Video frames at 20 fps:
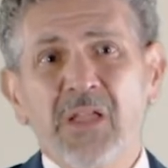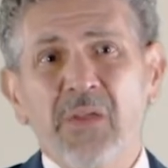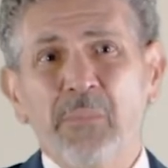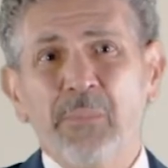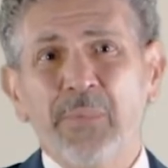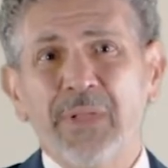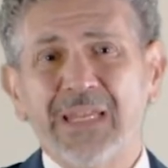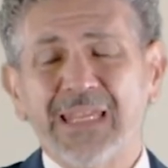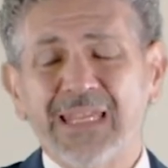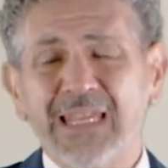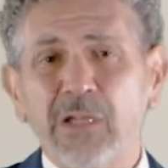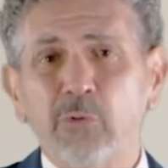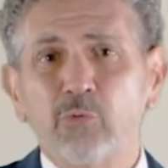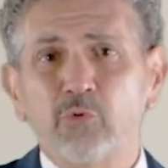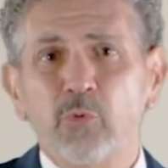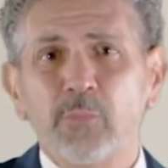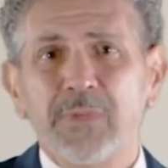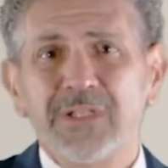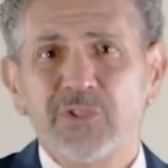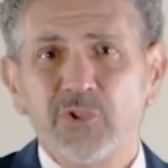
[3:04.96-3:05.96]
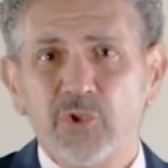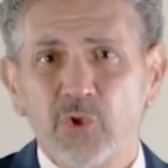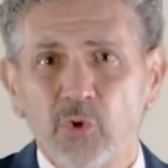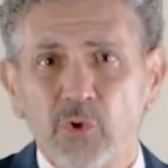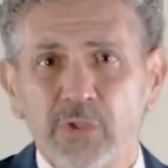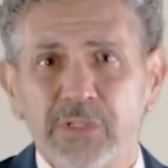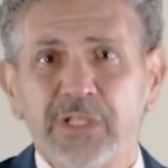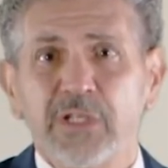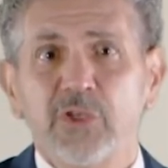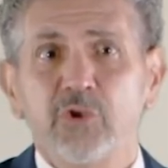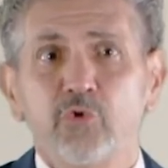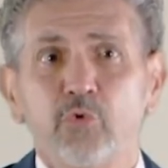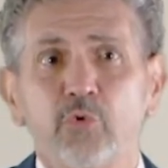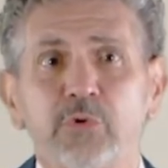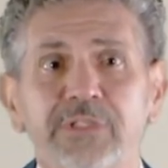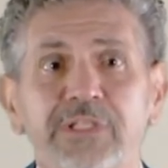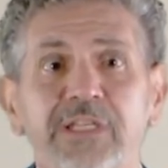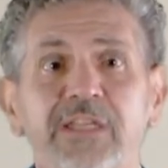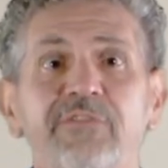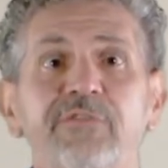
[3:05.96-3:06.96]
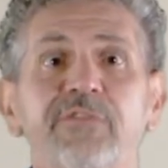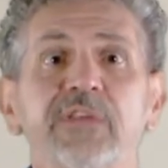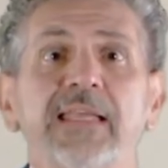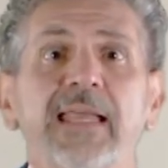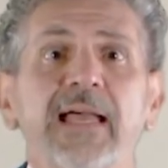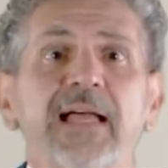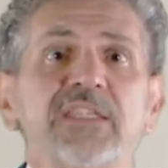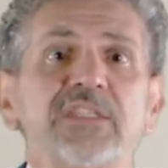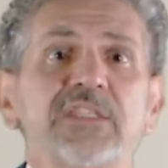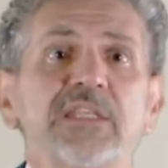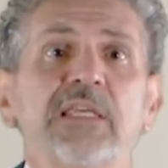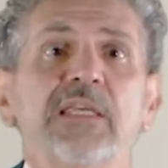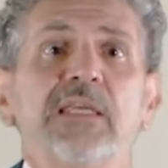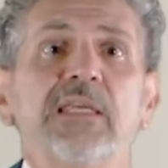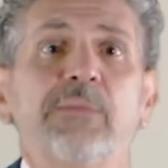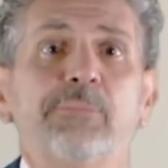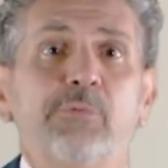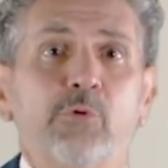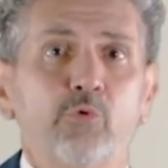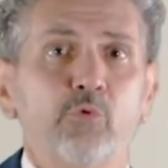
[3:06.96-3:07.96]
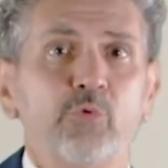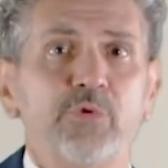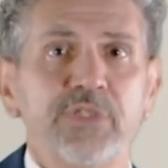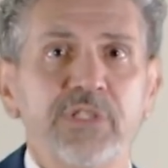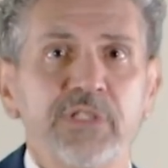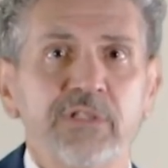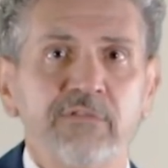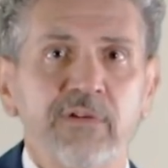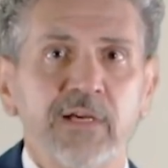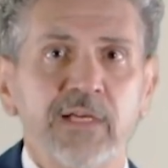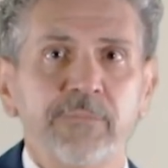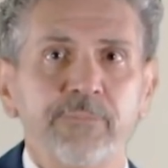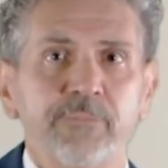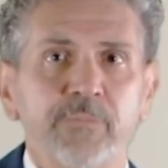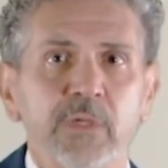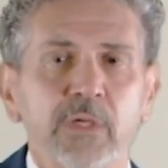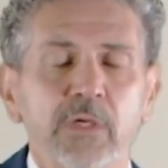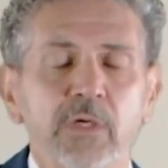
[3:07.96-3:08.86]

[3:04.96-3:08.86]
perché l'automazione risulti efficace e produttiva,